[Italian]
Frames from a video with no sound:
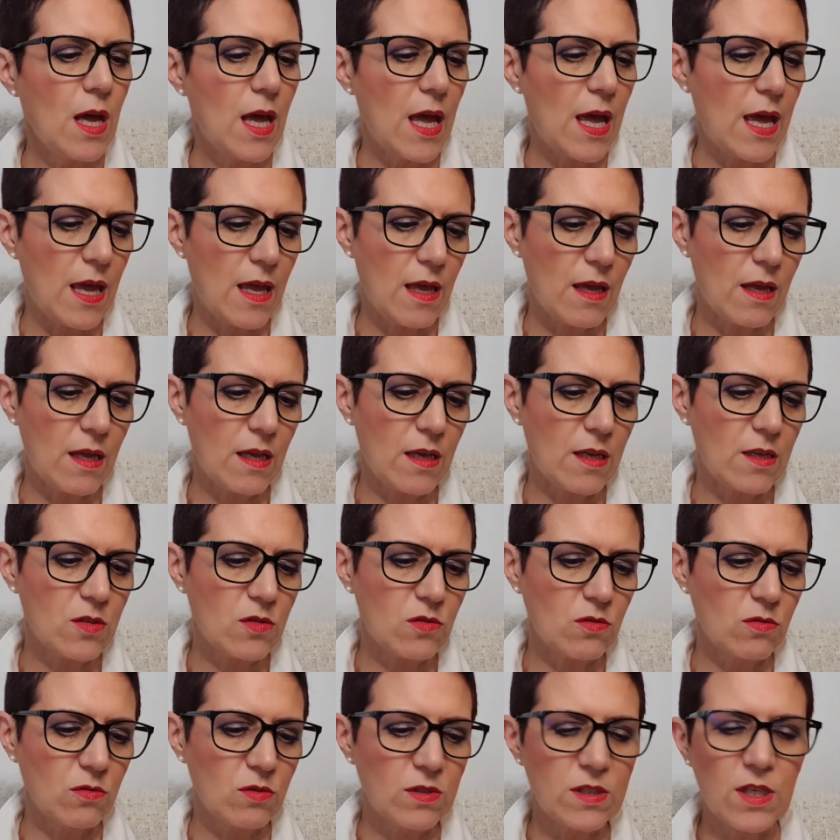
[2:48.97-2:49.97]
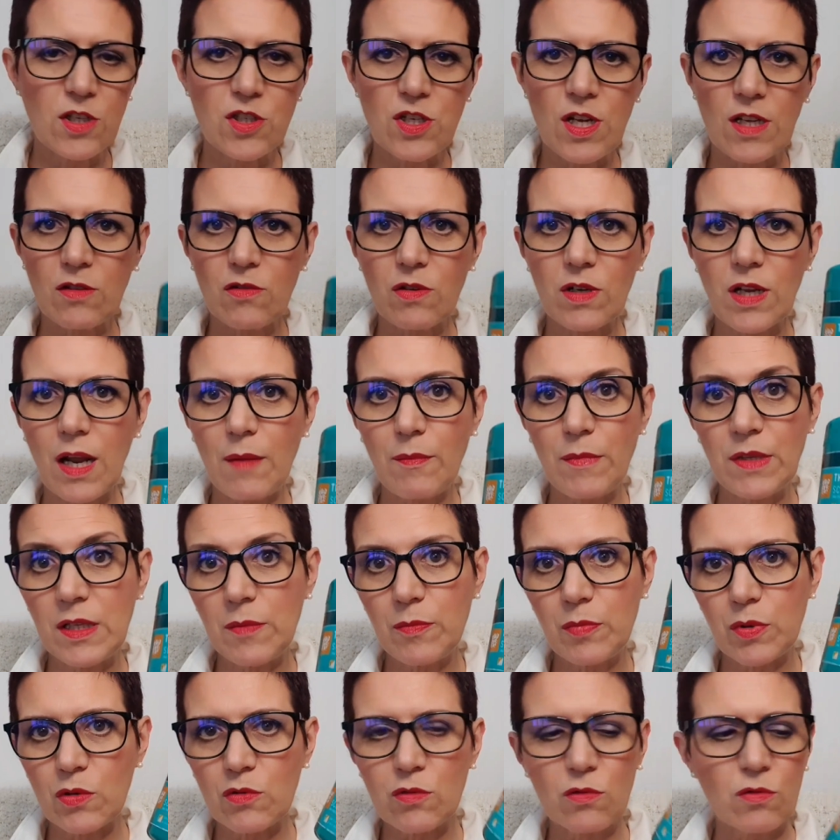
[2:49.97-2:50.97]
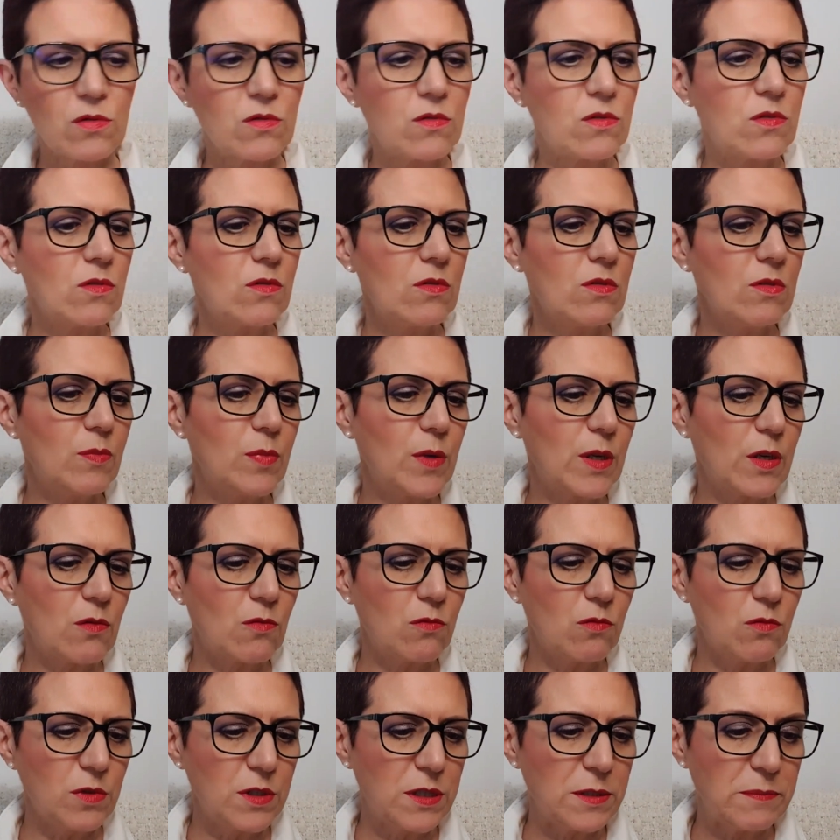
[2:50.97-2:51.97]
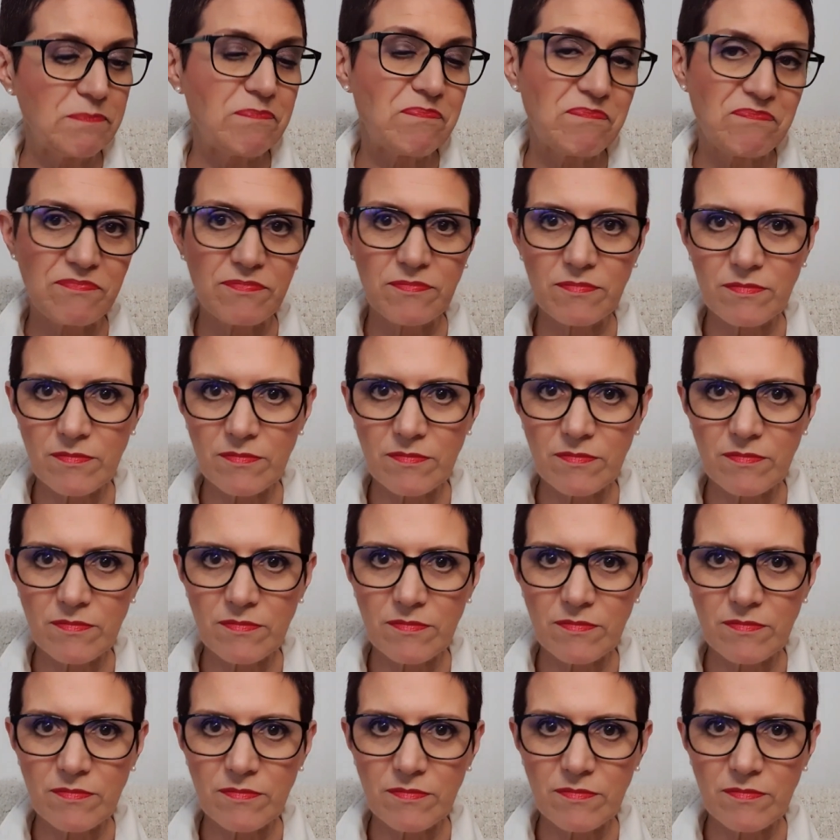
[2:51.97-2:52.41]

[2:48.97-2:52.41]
e, eh, sono 600 grammi di prodotto per cui